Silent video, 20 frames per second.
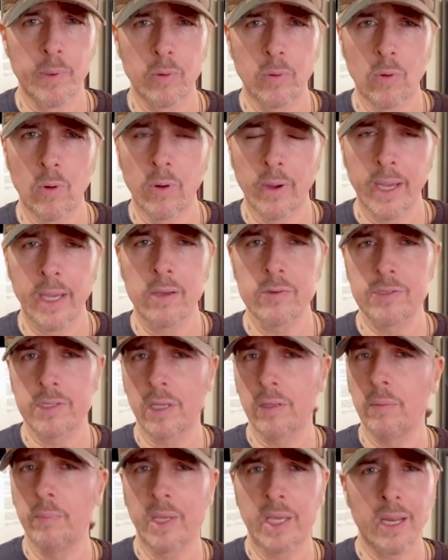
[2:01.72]
correio,
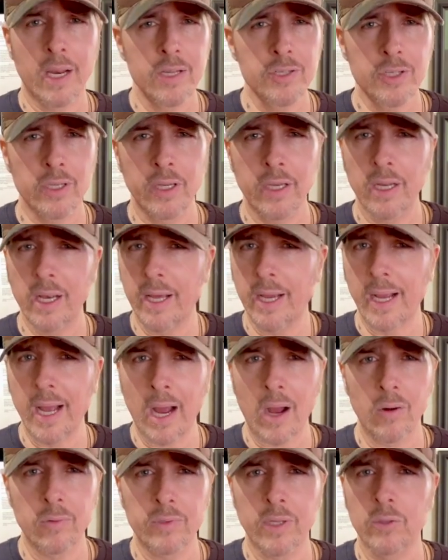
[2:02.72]
sendo imigrante
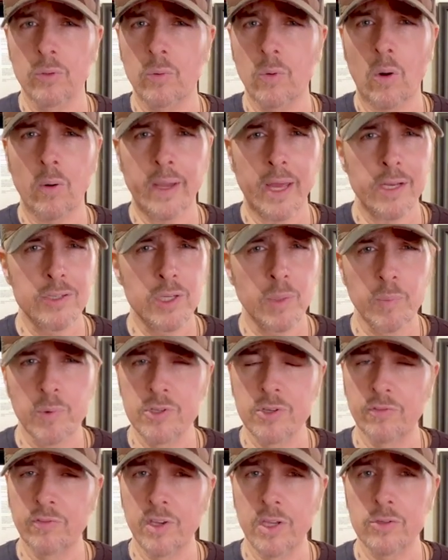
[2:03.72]
ilegal, tendo qualquer tipo
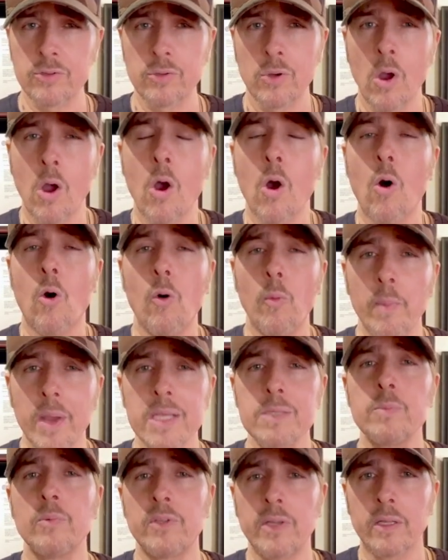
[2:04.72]
de visto ou
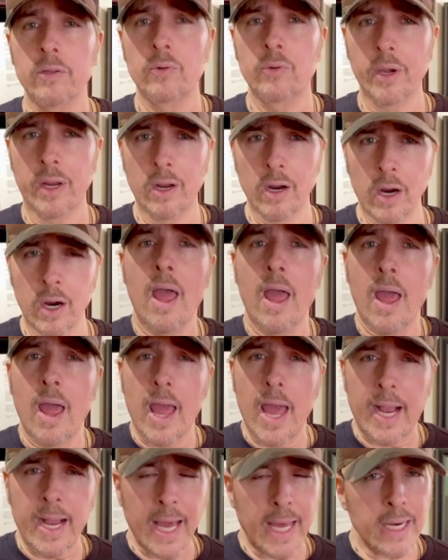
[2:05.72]
mesmo tendo green card,
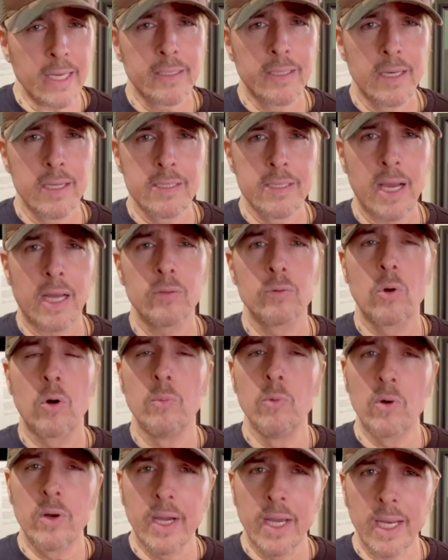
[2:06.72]
é caracterizado
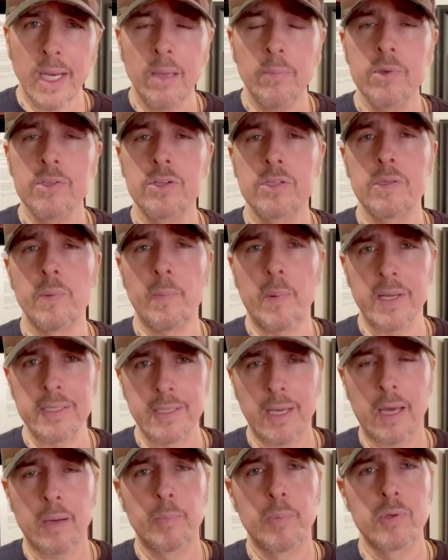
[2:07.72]
como crime de se
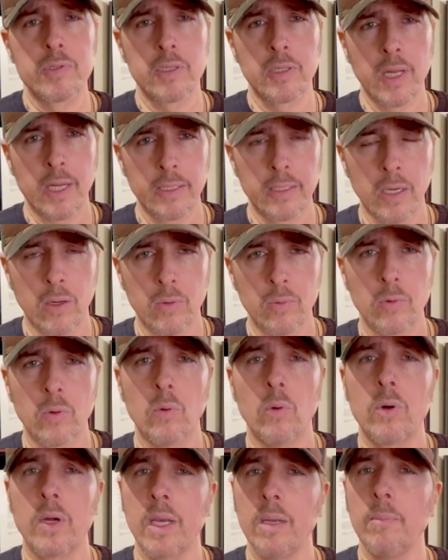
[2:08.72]
passar por cidadão,
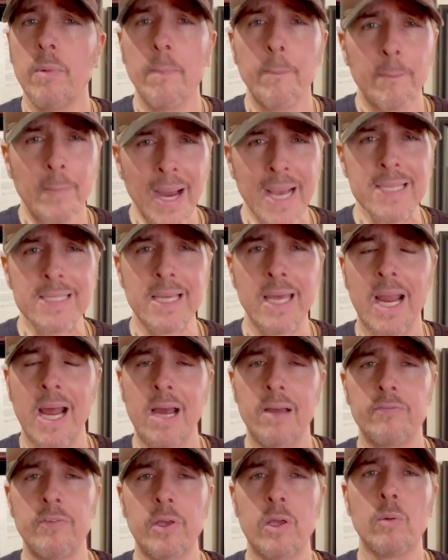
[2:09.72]
o crime mais
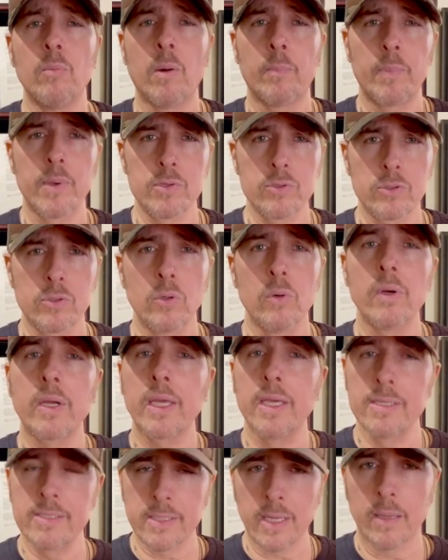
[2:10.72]
grave que uma pessoa
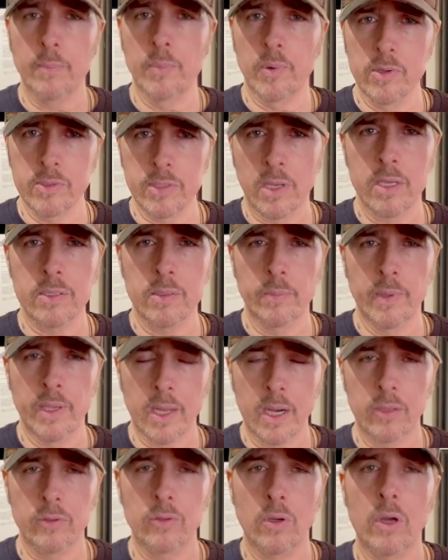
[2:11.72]
que está em processo
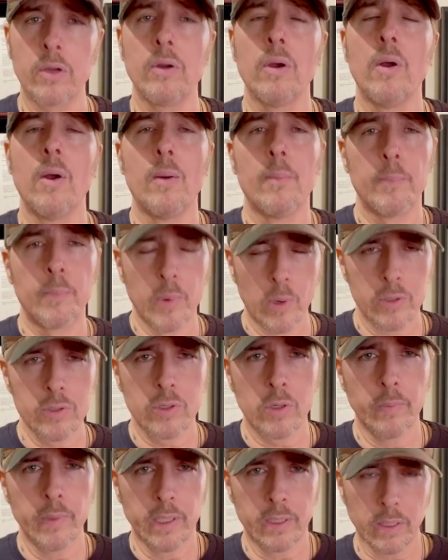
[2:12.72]
imigratório pode
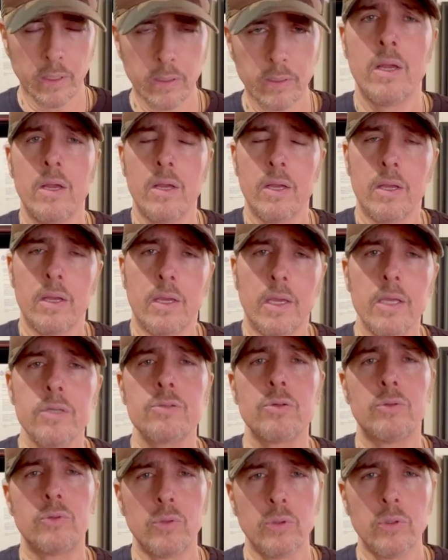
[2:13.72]
cometer.
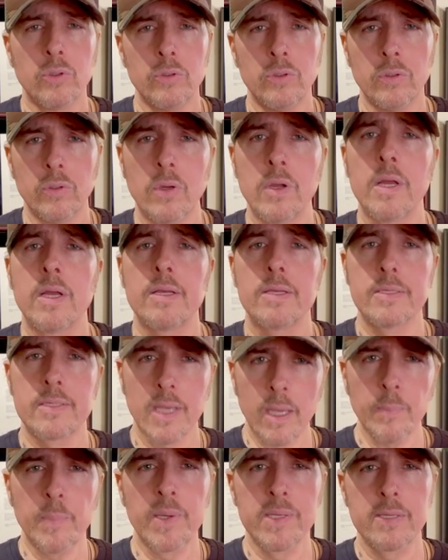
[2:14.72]
Isso tudo
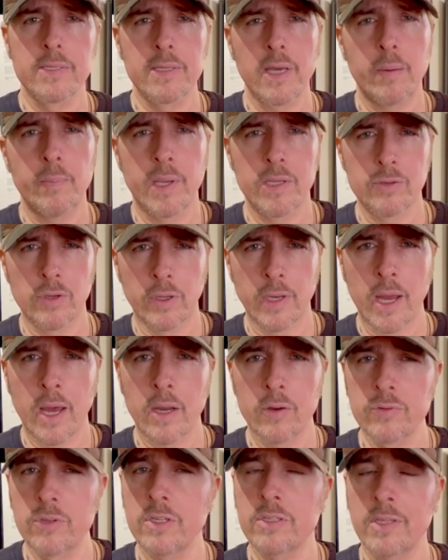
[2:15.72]
sem precisar mencionar
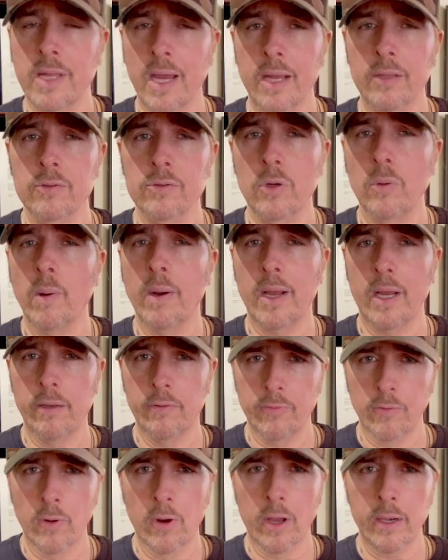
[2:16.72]
os estados como a
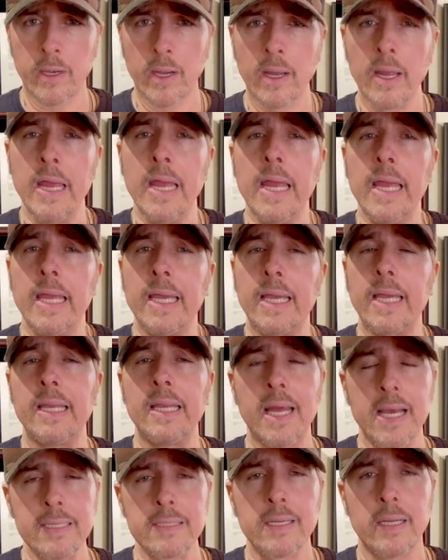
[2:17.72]
Califórnia, em que
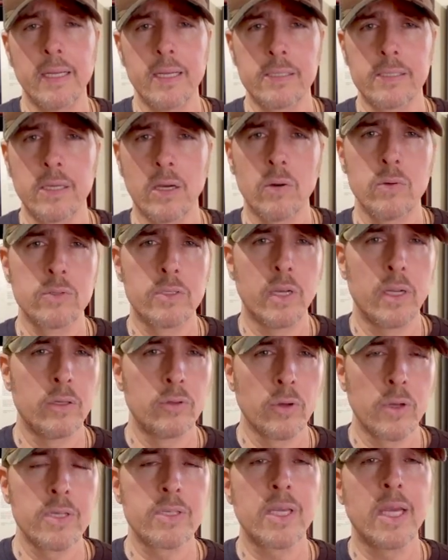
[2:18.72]
nesta eleição os
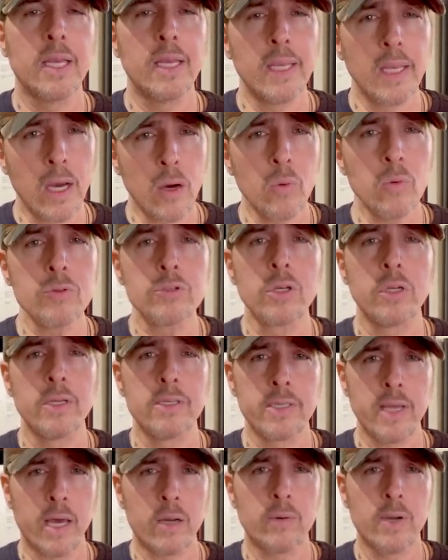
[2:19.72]
eleitores que não
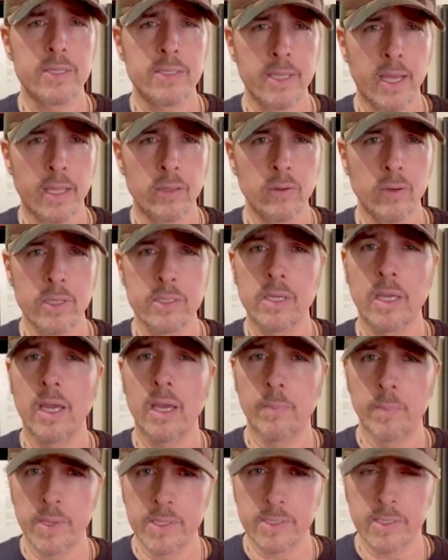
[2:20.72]
utilizaram as cédulas que,
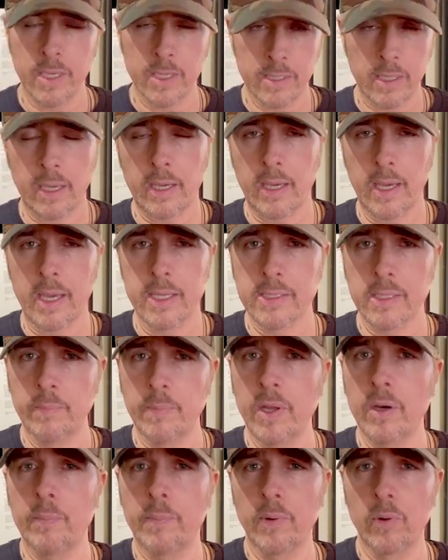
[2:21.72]
que receberam pelo